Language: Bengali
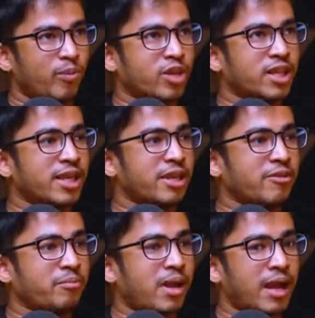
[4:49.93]
মোটা দাগে
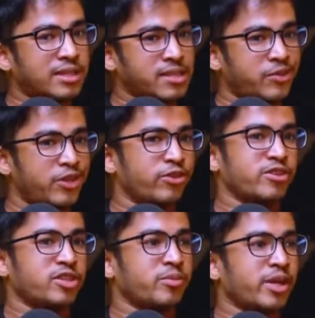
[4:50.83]
বাংলাদেশের ভিডিও
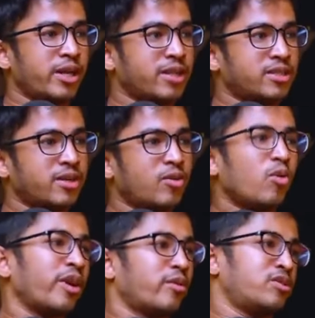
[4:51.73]
স্ট্রিমিং ইন্ডাস্ট্রির
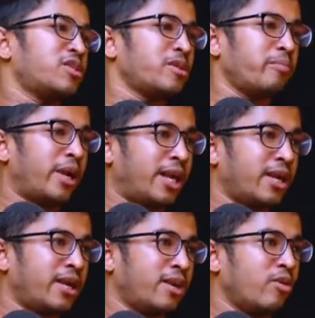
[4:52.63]
কোর ইকোসিস্টেম বিল্ড
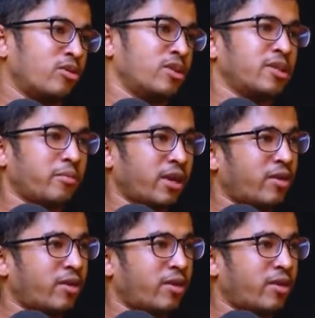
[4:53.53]
করতেছি আমরা